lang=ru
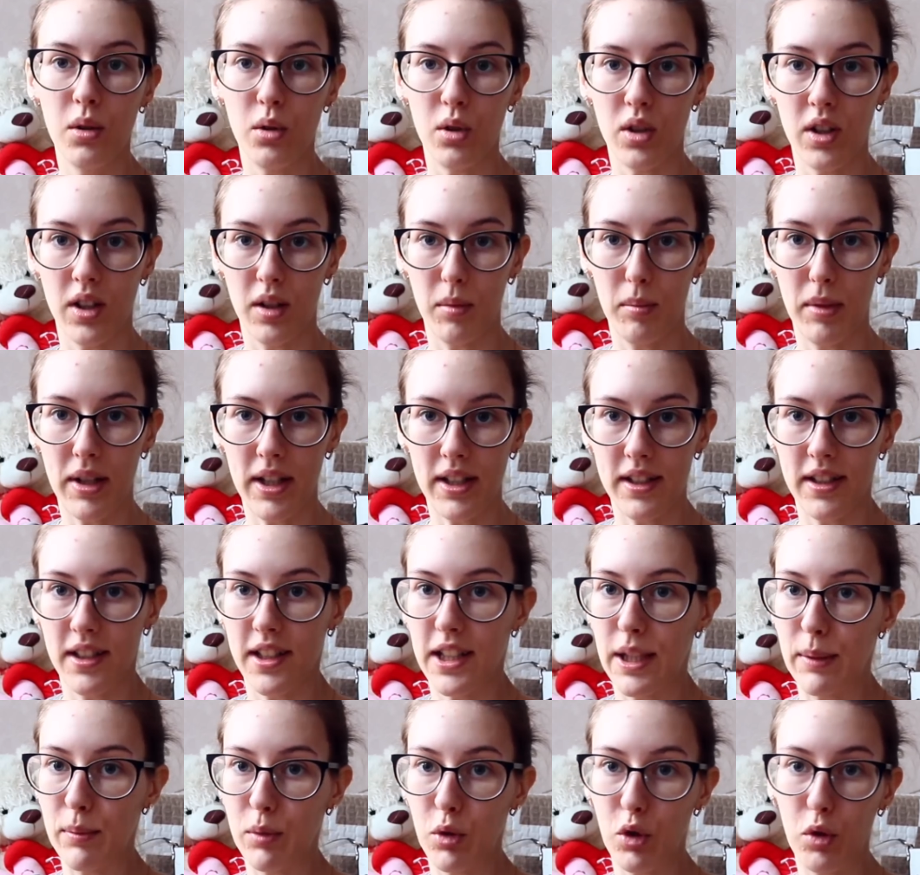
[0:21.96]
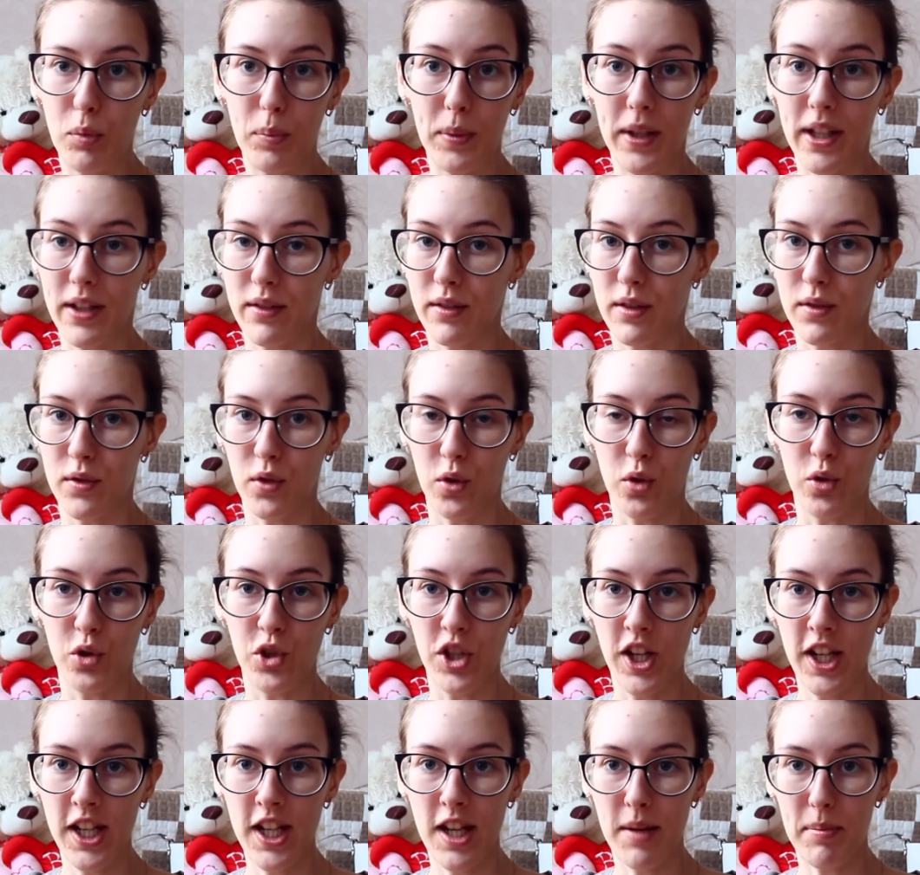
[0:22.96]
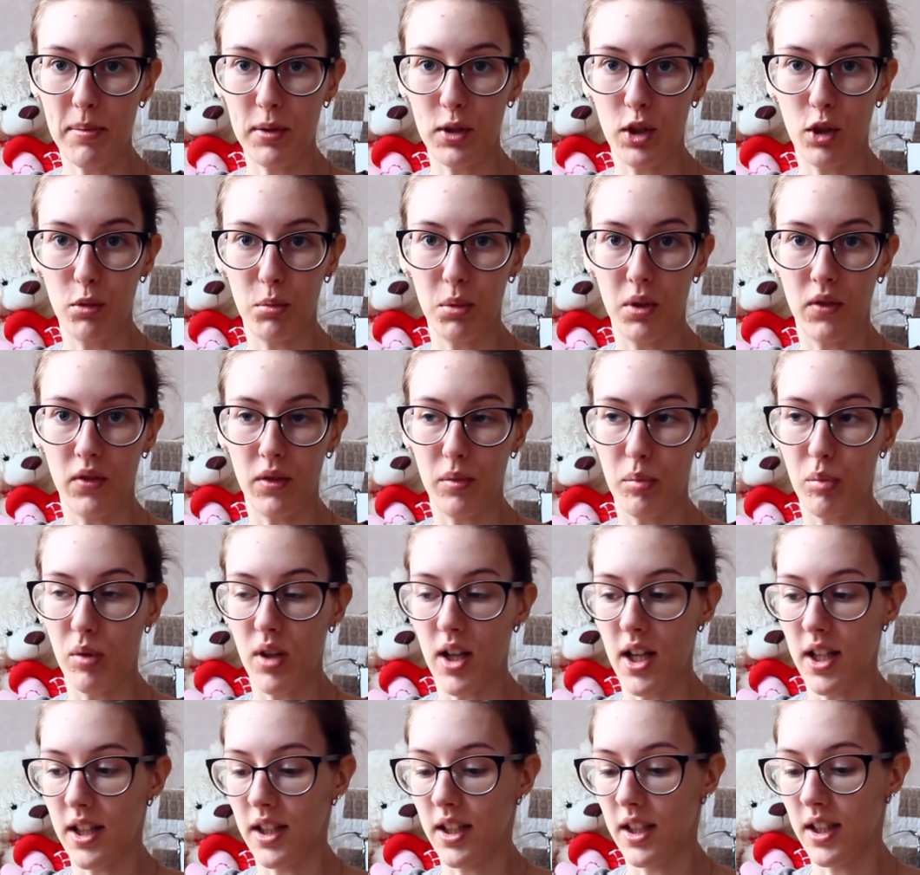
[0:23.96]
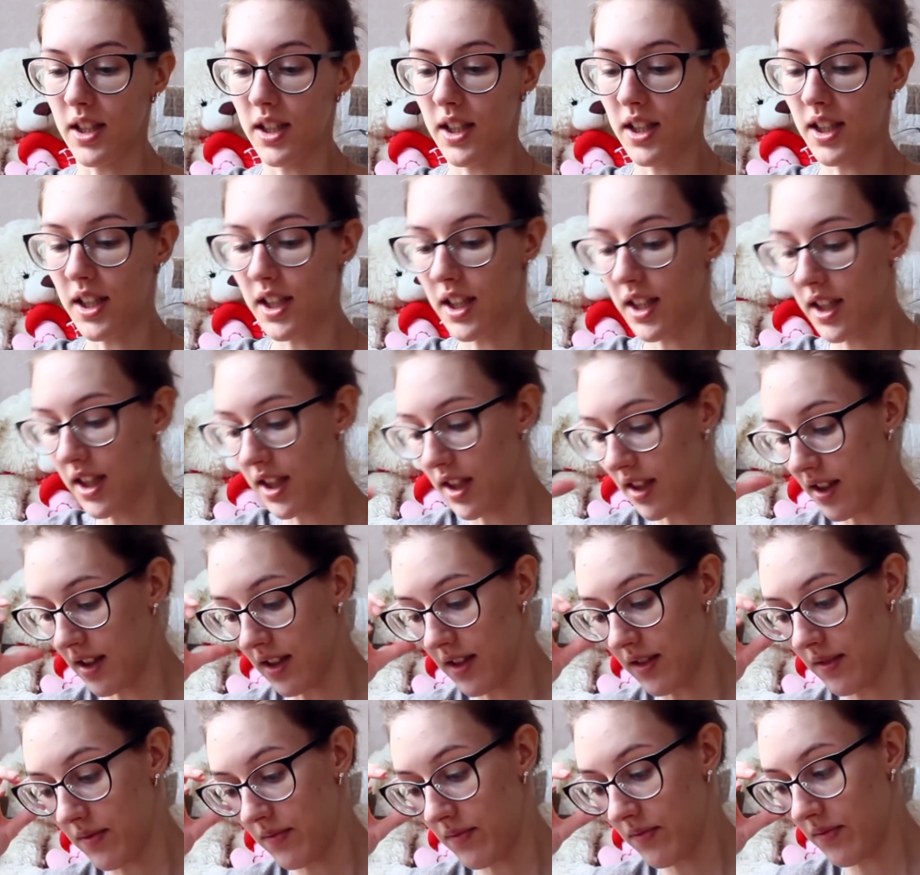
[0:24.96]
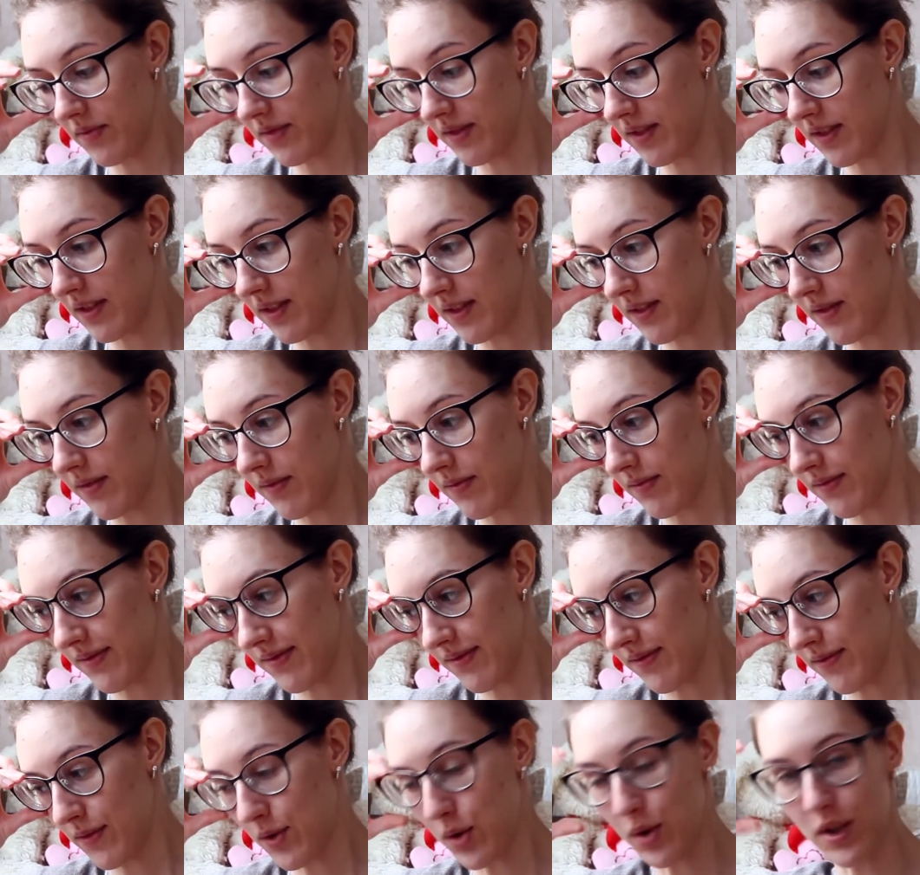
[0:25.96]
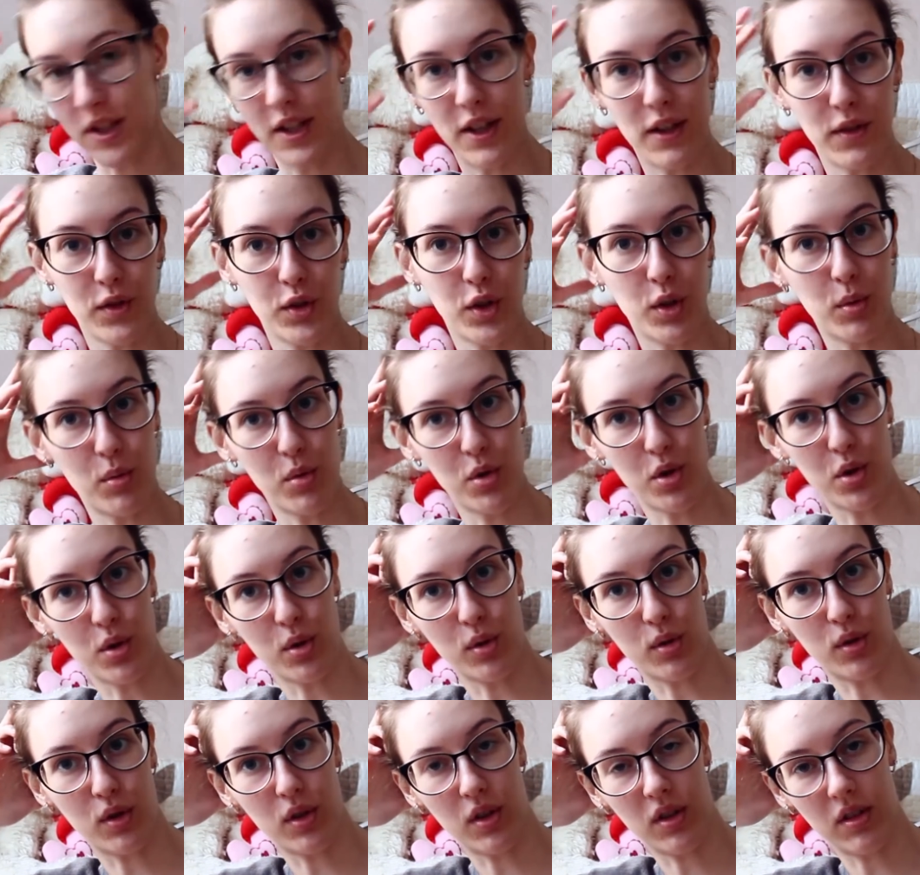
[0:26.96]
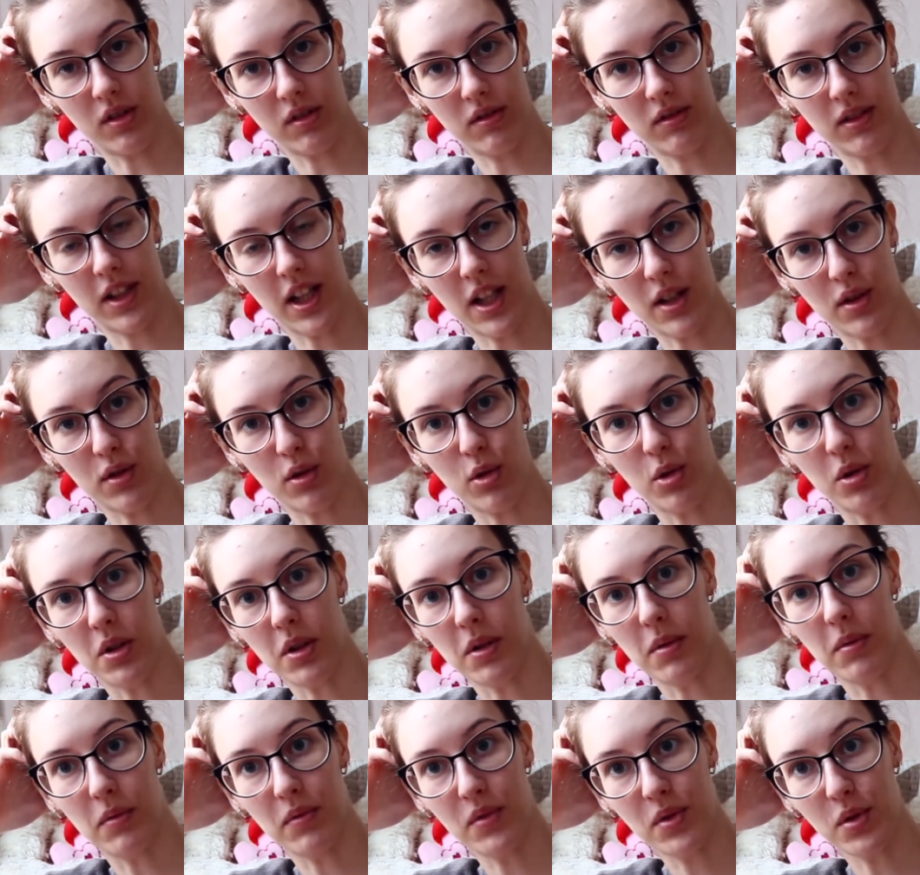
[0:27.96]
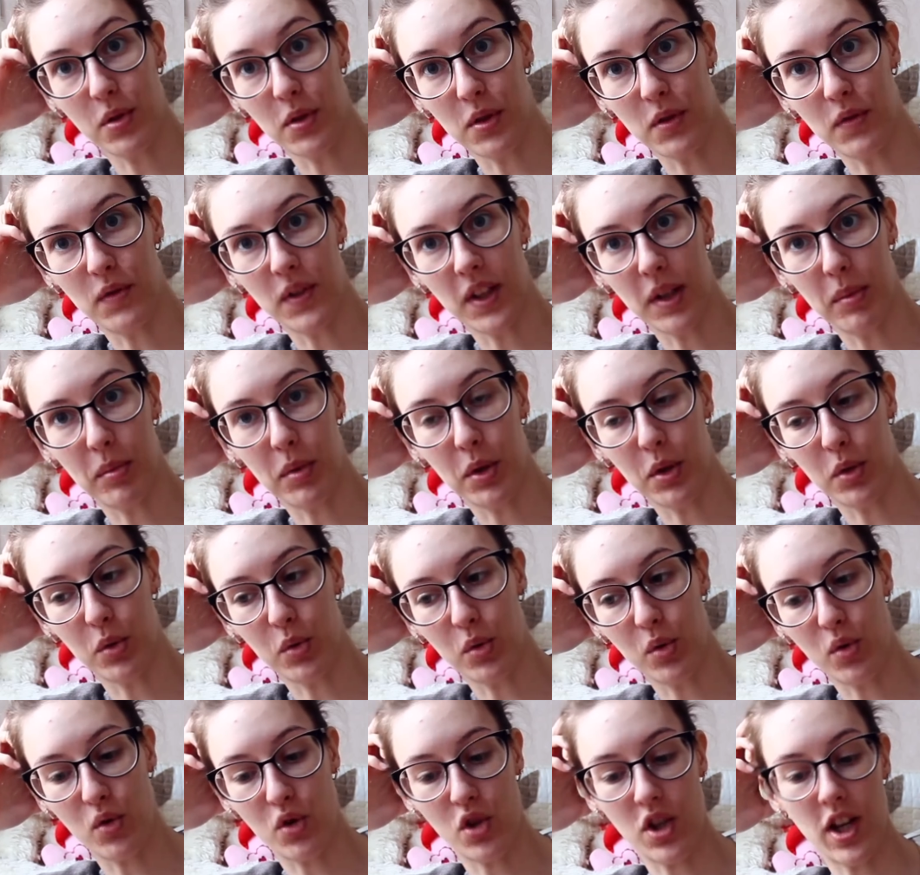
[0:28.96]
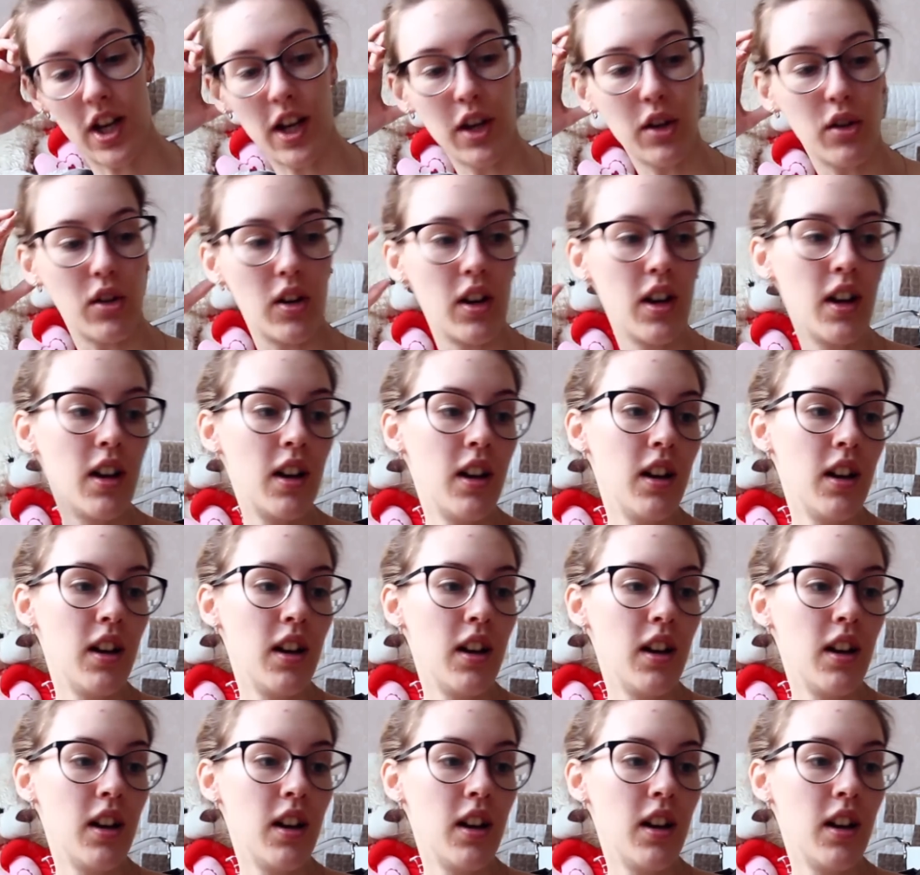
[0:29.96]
Ох, ребята, это мое первое включение подобного плана, и все дело в том, что я скоро, в скором времени уезжаю.